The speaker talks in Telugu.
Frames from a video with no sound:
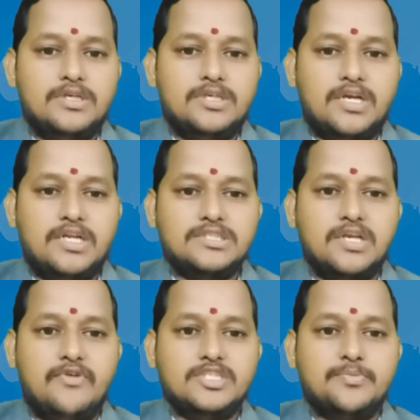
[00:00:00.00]

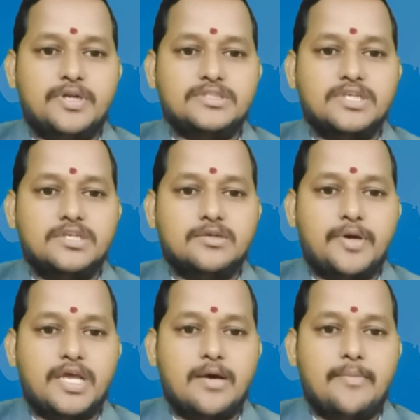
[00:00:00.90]
ఇంటర్నేషనల్ వైస్ ప్రెసిడెంట్
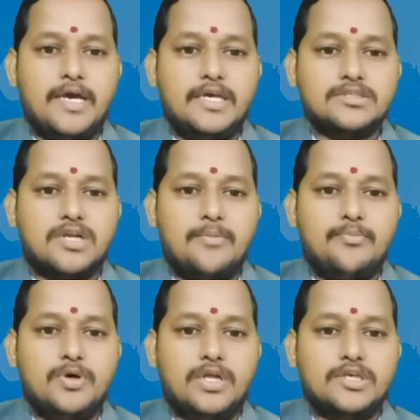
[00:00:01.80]
పేర్ల మహేష్
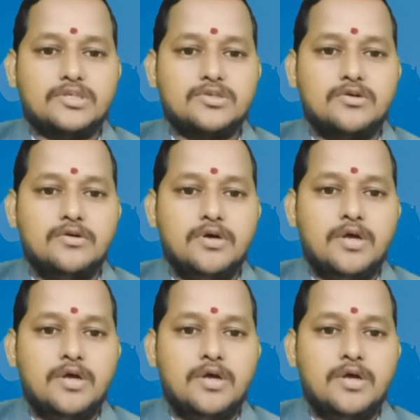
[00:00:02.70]
క్లబ్బు అధ్యక్షులు